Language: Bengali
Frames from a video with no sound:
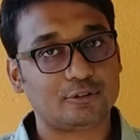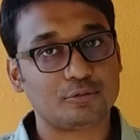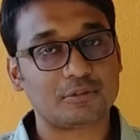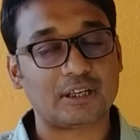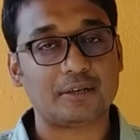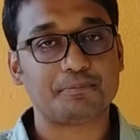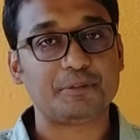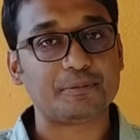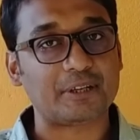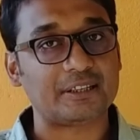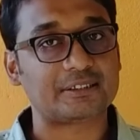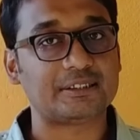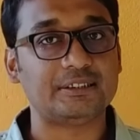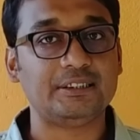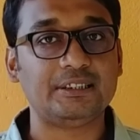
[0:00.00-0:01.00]
তোমরা
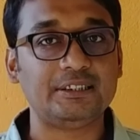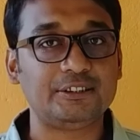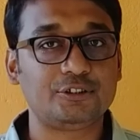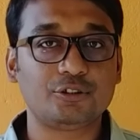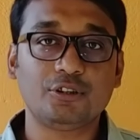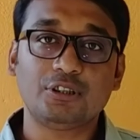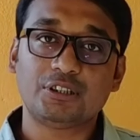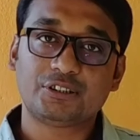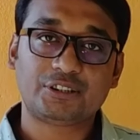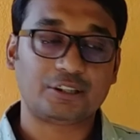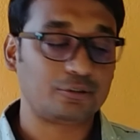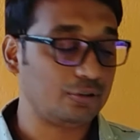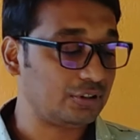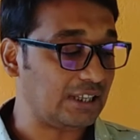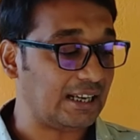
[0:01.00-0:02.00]
প্রিপারেশান নিয়ে নিচ্ছ
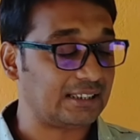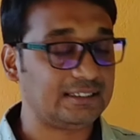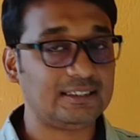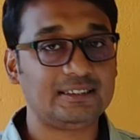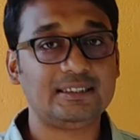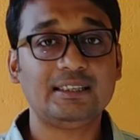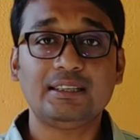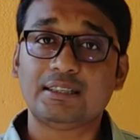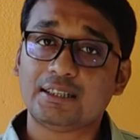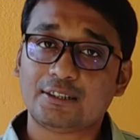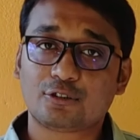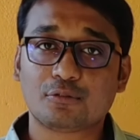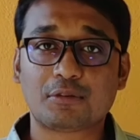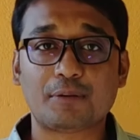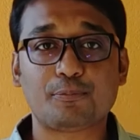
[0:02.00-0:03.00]
সেগুলো দাগ দিয়ে দিয়ে
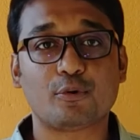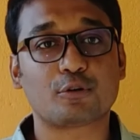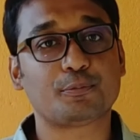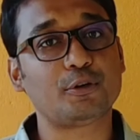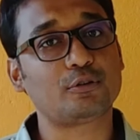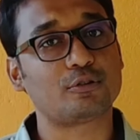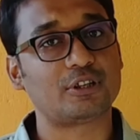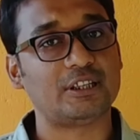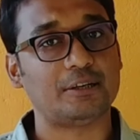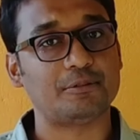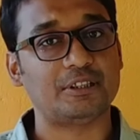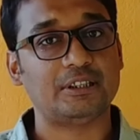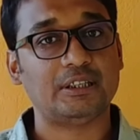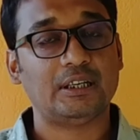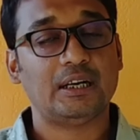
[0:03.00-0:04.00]
তোমরা পরপর করে
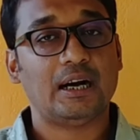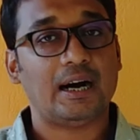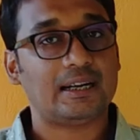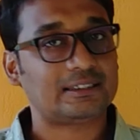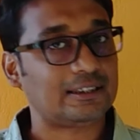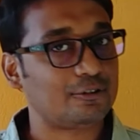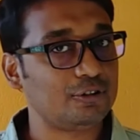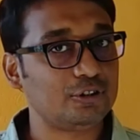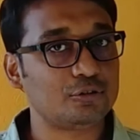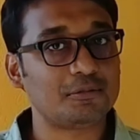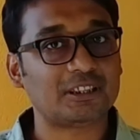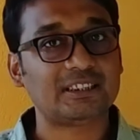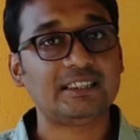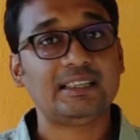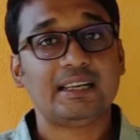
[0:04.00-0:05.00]
যাবে আশা করি
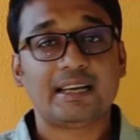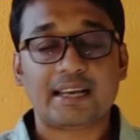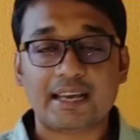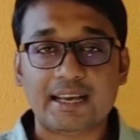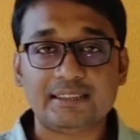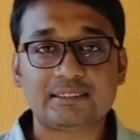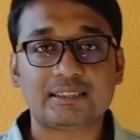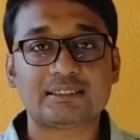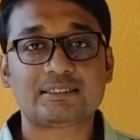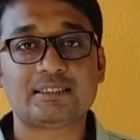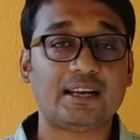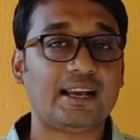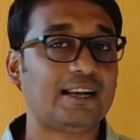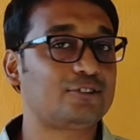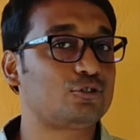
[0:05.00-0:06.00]
তোমাদের এই
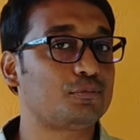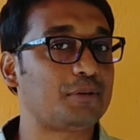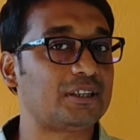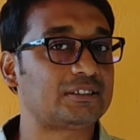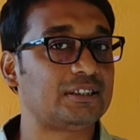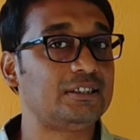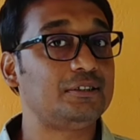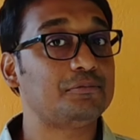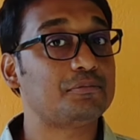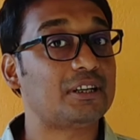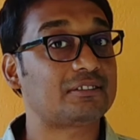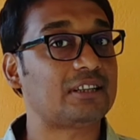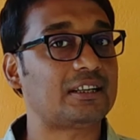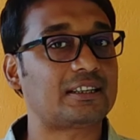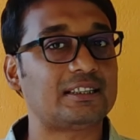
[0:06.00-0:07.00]
সাজেশন একশো পার্সেন্ট
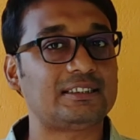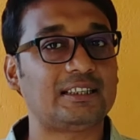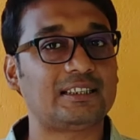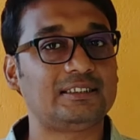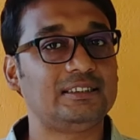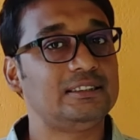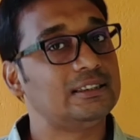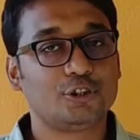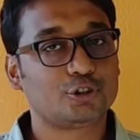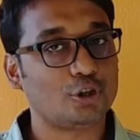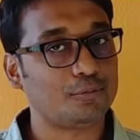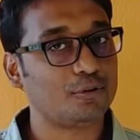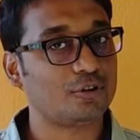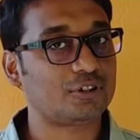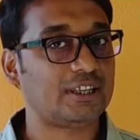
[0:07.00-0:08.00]
বা তার কাছাকাছি
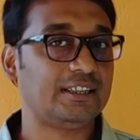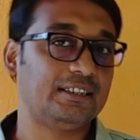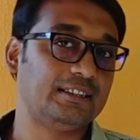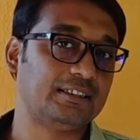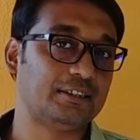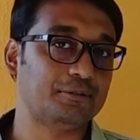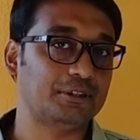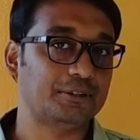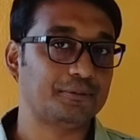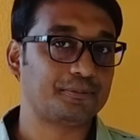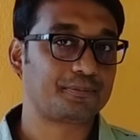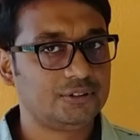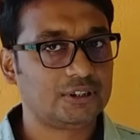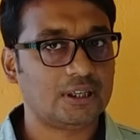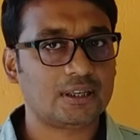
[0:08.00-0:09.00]
সফলতা এনে দেবে
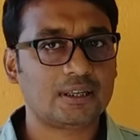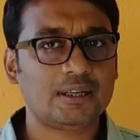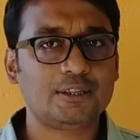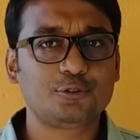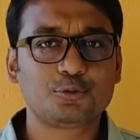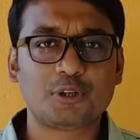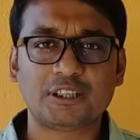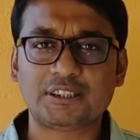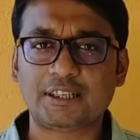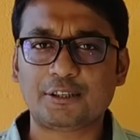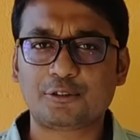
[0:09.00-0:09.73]
যারা দু